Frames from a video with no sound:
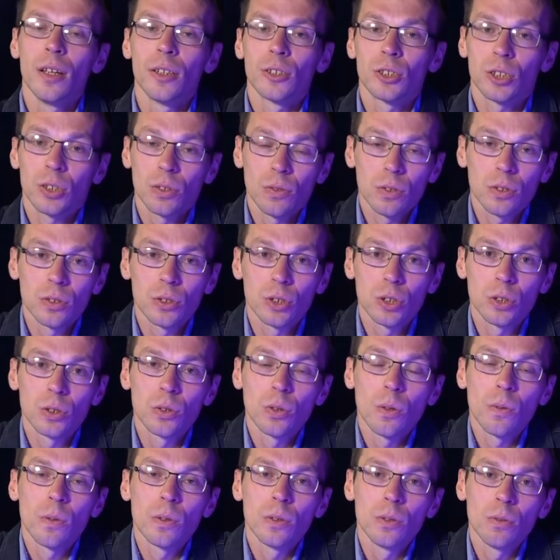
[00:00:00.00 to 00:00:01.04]
6
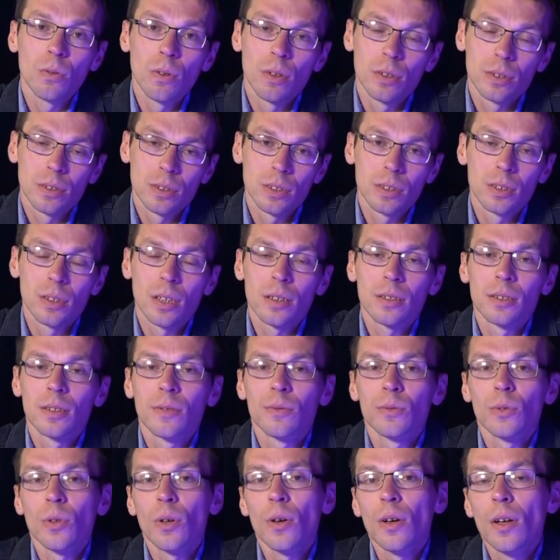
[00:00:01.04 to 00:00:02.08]
июля, не так
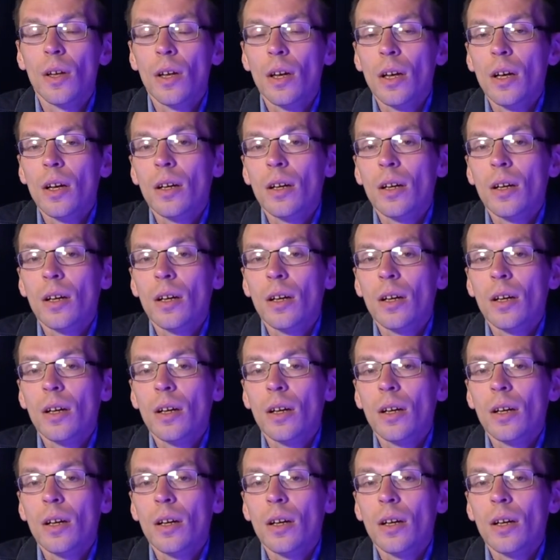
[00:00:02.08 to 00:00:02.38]
давно,